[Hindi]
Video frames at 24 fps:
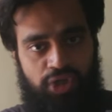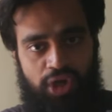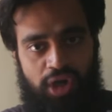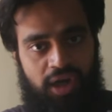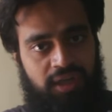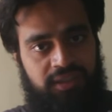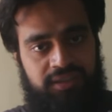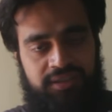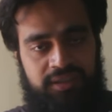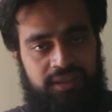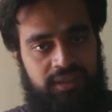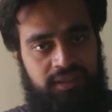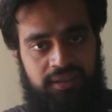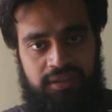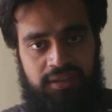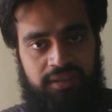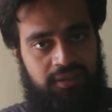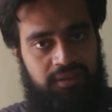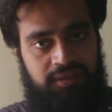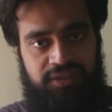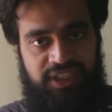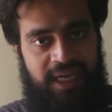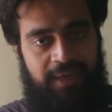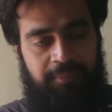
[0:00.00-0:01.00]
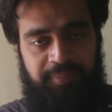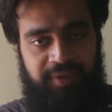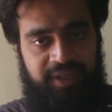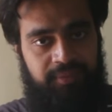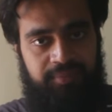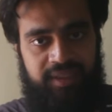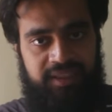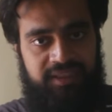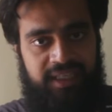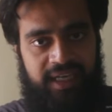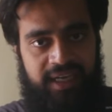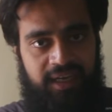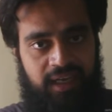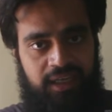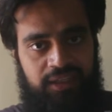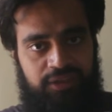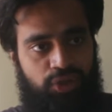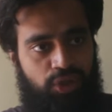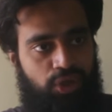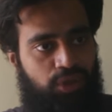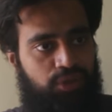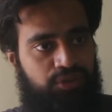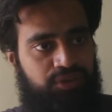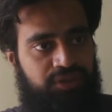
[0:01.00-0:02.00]
जॉर्ज चैंपियन बन जाएगा
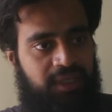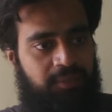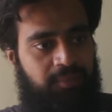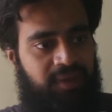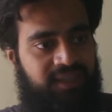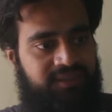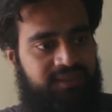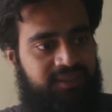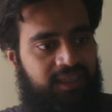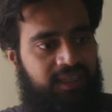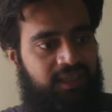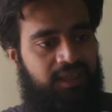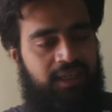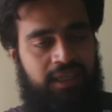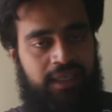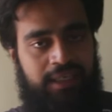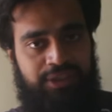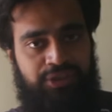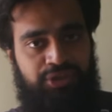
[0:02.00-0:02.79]
तो और उसके बाद से